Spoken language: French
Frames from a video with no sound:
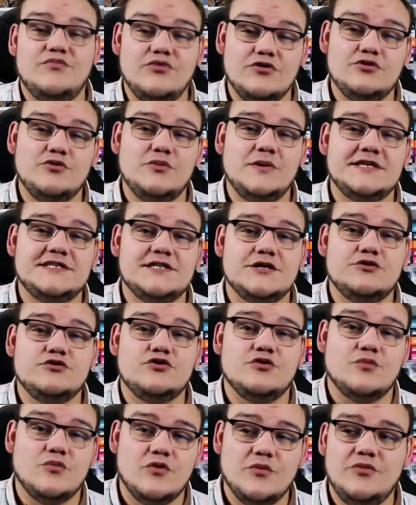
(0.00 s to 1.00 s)
Pour le WCQ
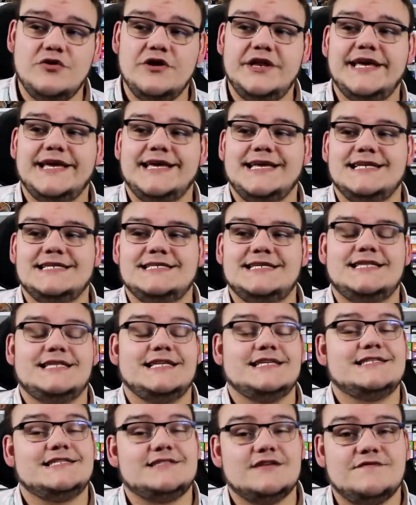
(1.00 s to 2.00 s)
de Montpellier, ils
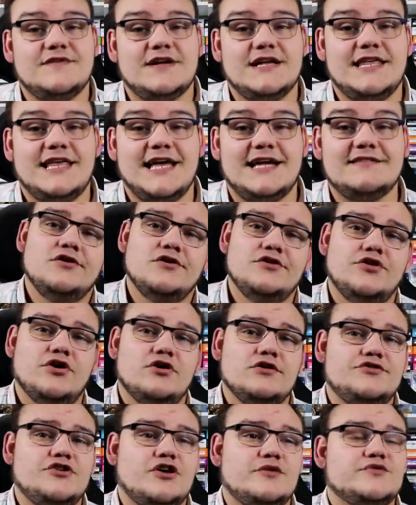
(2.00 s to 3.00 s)
étaient 124. Dans
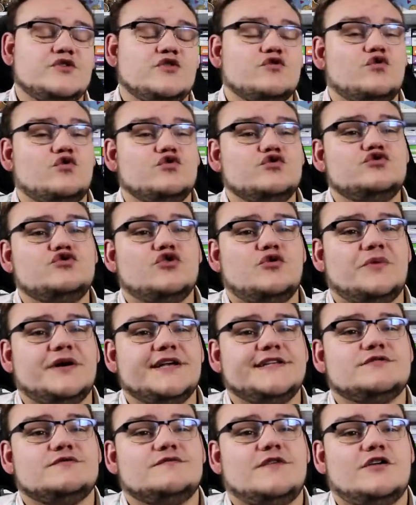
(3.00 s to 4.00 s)
le top, sans trop de
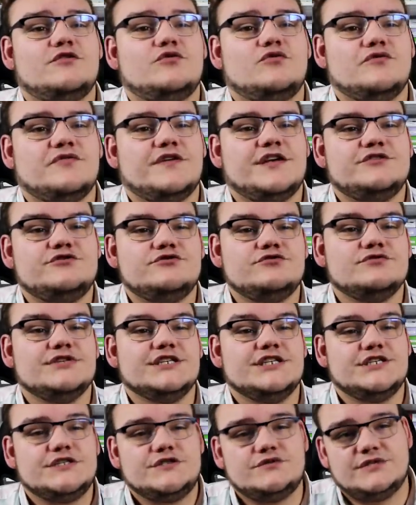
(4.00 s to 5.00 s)
surprises, on va retrouver du
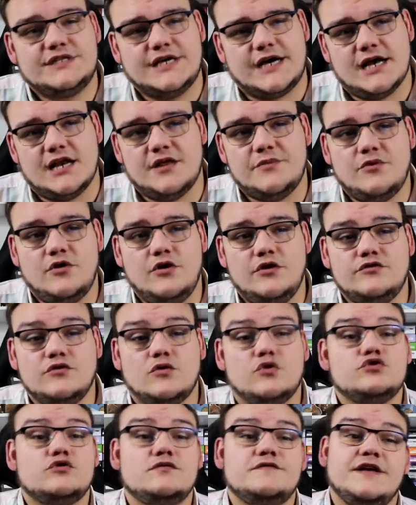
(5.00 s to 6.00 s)
Ishizu Terra Element,
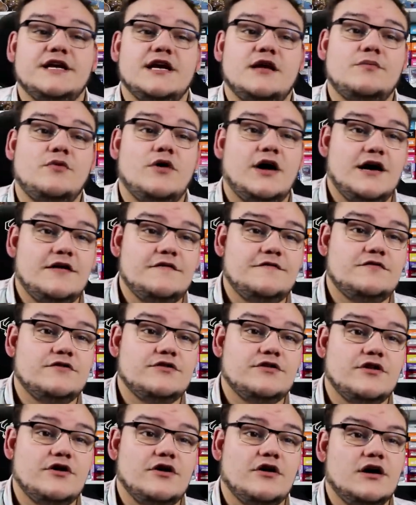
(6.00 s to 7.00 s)
on retrouve également un
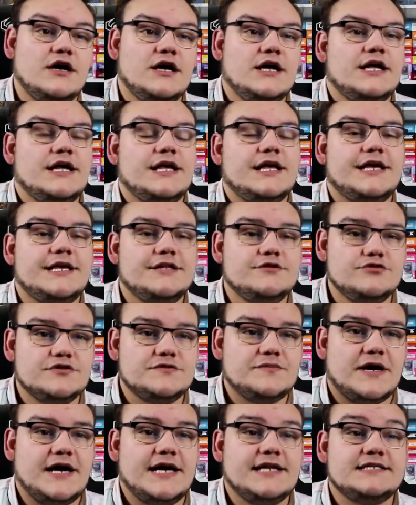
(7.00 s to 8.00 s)
Flunder et du
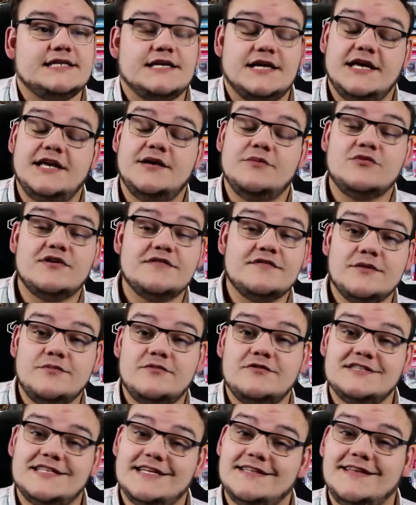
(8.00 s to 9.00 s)
sprite. Et moi,
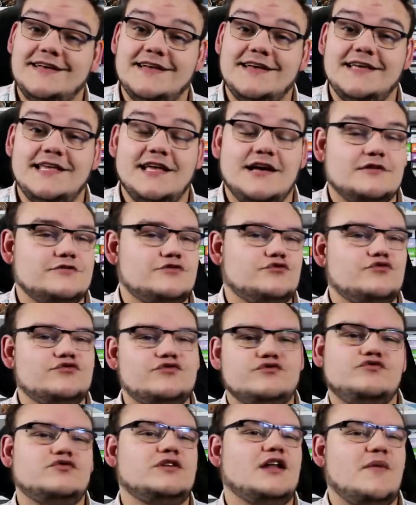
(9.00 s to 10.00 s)
vraiment, c'était y a
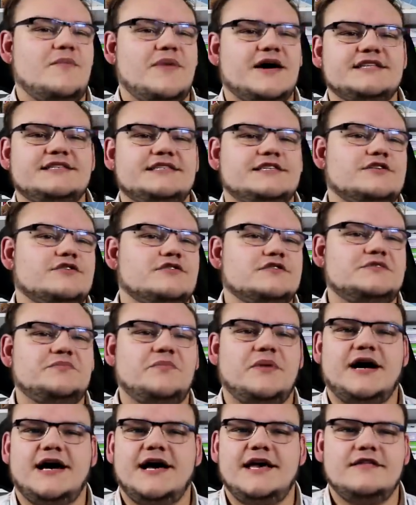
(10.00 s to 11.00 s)
toute la partie euh,
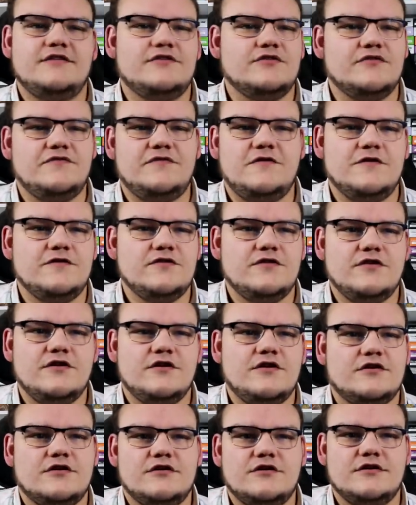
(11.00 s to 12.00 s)
sprite, euh,
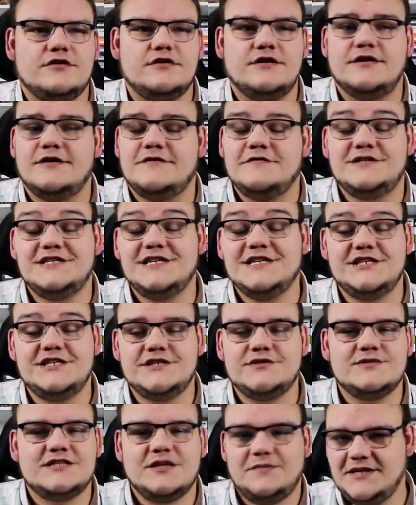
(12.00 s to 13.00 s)
Flunder, euh,
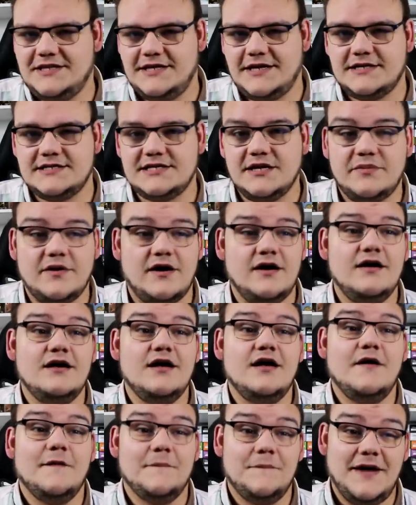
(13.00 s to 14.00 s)
ça m'intéressait pas.
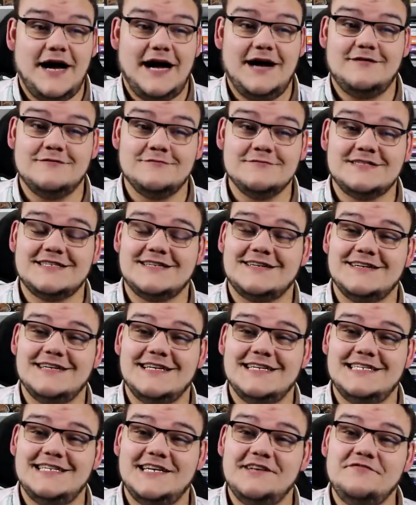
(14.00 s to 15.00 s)
Par contre,
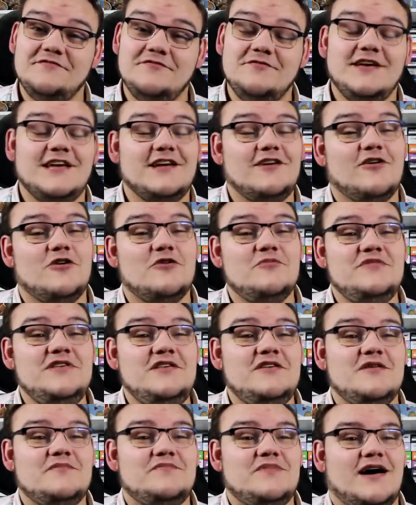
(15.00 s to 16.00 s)
j'ai vu, et gros
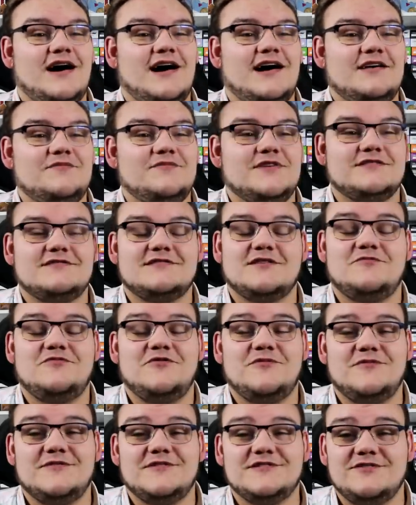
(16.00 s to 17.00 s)
pick up à, et eh bien tout
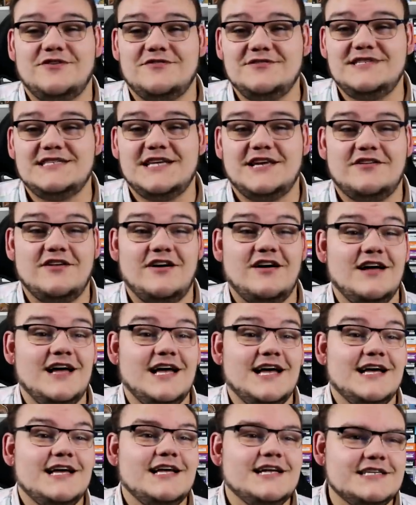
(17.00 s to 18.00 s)
simplement, The Outsider,
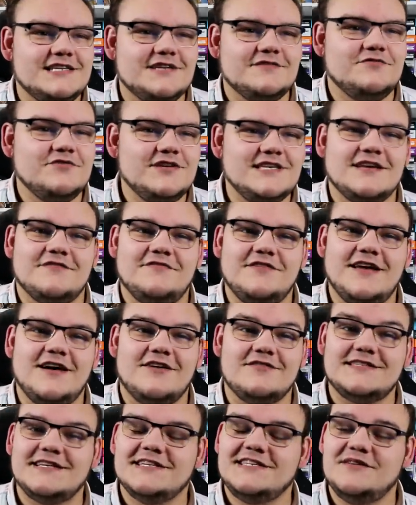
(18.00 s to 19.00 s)
j'ai vu qu'il y avait
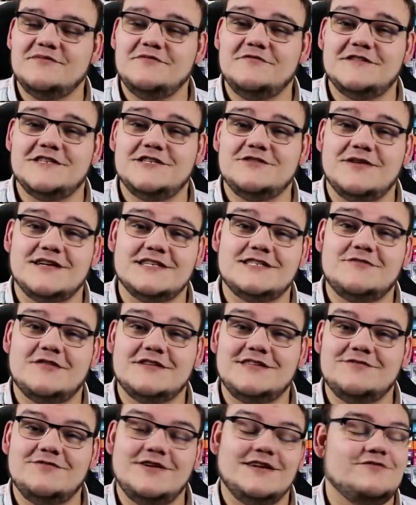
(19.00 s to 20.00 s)
en cinquième position un
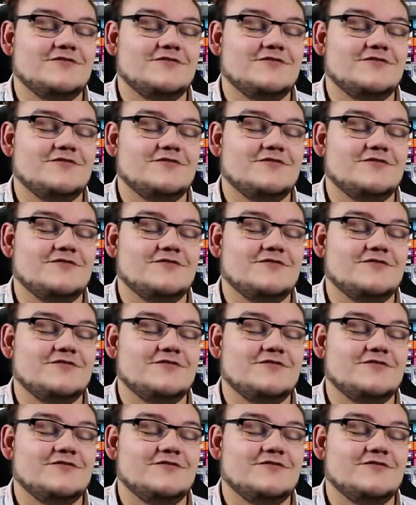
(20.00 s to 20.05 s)
Sword Soul.